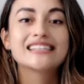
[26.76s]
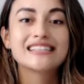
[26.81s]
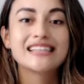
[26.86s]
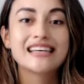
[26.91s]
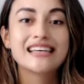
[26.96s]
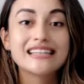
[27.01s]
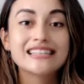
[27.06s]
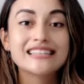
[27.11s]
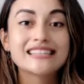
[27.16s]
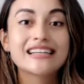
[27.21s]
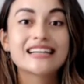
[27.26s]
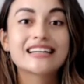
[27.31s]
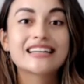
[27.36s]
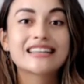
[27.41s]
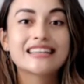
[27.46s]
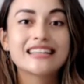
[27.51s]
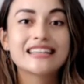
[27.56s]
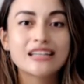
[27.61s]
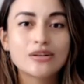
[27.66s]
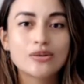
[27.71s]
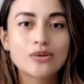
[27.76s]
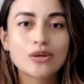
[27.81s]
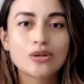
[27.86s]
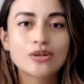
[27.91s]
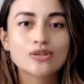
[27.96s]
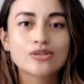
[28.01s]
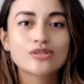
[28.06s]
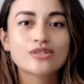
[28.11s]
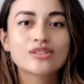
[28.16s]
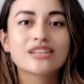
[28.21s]
seis
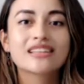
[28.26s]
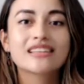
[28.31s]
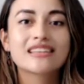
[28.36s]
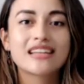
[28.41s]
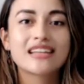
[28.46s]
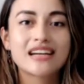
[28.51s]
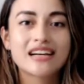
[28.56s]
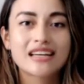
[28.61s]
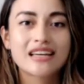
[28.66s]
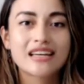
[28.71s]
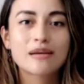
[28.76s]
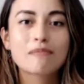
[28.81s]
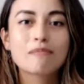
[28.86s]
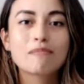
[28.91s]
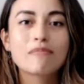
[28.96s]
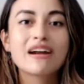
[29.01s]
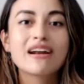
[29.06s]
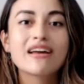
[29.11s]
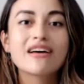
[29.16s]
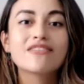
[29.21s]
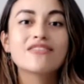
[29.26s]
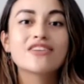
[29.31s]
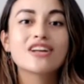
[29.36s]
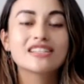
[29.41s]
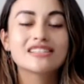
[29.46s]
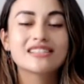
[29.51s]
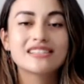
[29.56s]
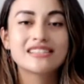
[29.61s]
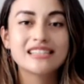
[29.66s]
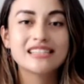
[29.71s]
artículos que traje para
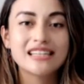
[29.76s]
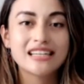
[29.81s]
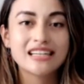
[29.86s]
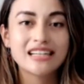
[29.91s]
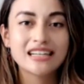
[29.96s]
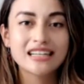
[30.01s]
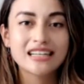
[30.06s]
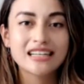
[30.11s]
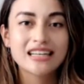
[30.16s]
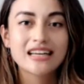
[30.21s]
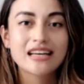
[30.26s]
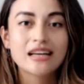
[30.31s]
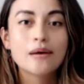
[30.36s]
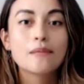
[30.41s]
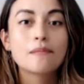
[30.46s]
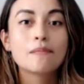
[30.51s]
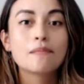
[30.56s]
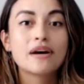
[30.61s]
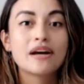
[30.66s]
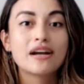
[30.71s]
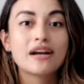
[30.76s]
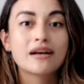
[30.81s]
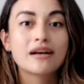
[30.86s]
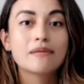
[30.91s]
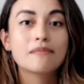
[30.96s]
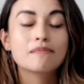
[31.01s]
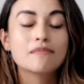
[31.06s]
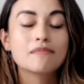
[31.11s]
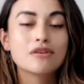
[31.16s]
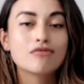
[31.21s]
Brasil,
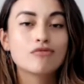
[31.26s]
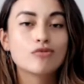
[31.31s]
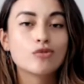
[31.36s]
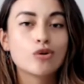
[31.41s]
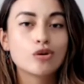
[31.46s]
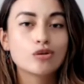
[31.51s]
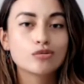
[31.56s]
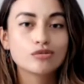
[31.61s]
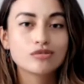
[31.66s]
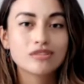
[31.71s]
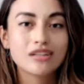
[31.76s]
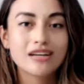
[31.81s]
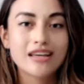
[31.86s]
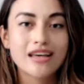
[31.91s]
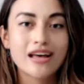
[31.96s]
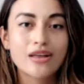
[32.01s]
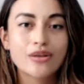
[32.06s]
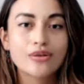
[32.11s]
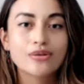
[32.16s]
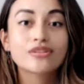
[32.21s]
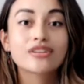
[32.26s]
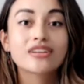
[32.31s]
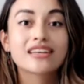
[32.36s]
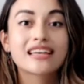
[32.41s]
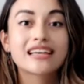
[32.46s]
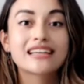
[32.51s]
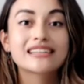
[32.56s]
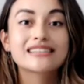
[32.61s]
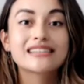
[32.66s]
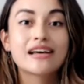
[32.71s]
para mi voluntariado,
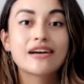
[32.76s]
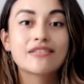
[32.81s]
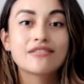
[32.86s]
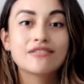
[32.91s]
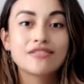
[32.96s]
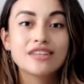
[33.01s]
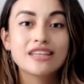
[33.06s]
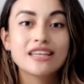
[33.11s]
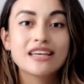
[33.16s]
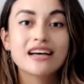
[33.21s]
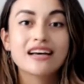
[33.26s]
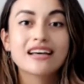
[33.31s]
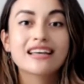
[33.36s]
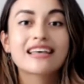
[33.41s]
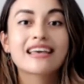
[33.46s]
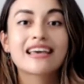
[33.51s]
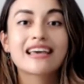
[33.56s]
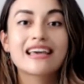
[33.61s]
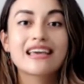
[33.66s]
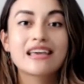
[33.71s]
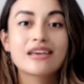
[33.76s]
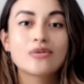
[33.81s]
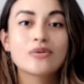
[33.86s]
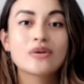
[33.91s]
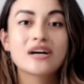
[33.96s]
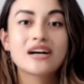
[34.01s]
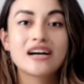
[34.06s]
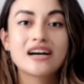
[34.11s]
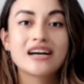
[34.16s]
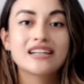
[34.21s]
que sabía que
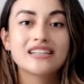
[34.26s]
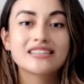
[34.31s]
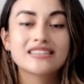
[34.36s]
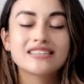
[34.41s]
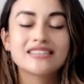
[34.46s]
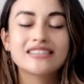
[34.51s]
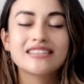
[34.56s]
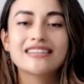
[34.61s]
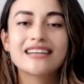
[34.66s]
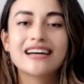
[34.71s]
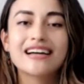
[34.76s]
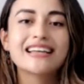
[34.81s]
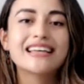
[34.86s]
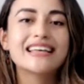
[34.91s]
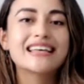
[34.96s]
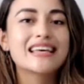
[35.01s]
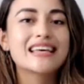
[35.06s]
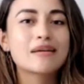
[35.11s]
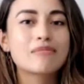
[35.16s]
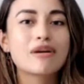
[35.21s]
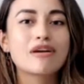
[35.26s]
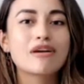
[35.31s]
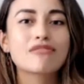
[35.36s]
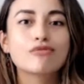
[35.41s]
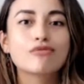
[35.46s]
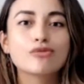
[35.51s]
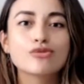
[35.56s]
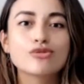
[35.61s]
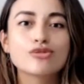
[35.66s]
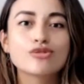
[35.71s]
iba a necesitar y que me
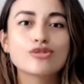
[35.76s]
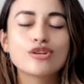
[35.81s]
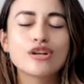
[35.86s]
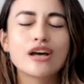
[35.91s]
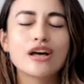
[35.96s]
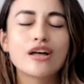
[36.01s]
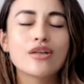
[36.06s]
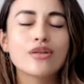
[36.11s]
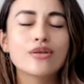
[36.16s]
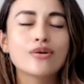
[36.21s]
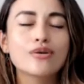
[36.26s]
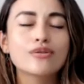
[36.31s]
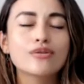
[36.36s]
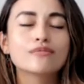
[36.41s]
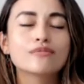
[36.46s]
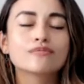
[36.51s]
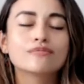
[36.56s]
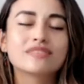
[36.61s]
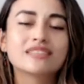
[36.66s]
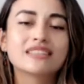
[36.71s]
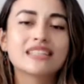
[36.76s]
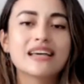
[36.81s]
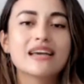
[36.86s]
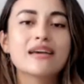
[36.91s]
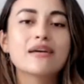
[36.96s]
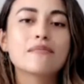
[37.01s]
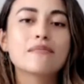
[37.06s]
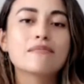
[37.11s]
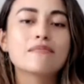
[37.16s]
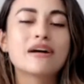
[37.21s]
han funcionado
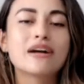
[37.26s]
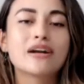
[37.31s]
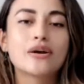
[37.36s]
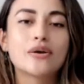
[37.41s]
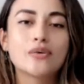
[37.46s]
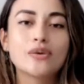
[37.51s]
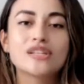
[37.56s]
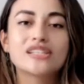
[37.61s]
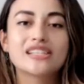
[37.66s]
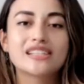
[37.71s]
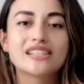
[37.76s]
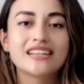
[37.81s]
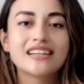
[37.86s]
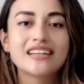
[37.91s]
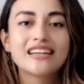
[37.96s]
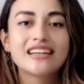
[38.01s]
de maravilla.